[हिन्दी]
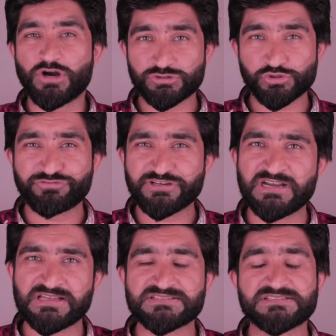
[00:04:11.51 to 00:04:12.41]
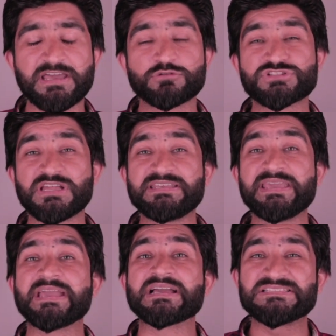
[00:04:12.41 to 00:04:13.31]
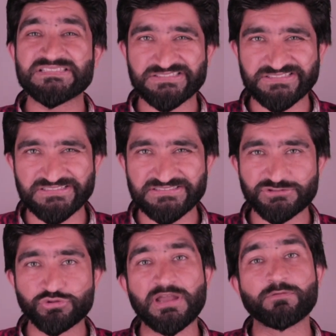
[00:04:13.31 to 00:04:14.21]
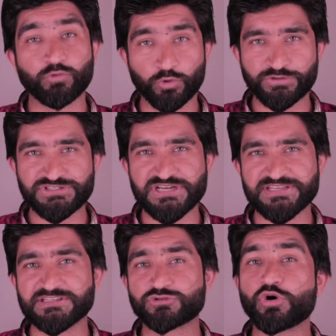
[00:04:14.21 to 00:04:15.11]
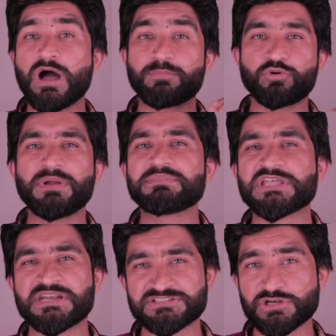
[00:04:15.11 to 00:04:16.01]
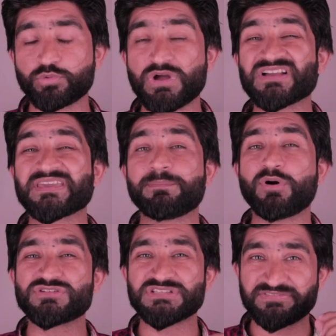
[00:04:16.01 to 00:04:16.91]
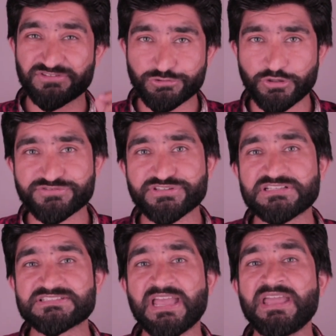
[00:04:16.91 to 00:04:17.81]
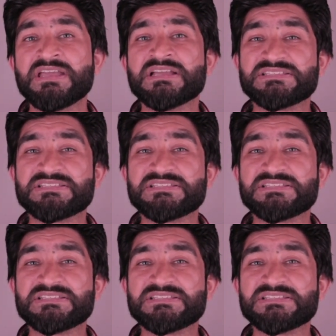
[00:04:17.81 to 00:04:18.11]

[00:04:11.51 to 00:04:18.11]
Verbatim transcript: और जो फ्रीलांस है उसके लिए एक अच्छी स्किल्स जो है वो होनी चाहिए तो आपको मैं बताना चाहूँगा कि बहुत सी ऐसी शॉर्ट स्किल्स हैं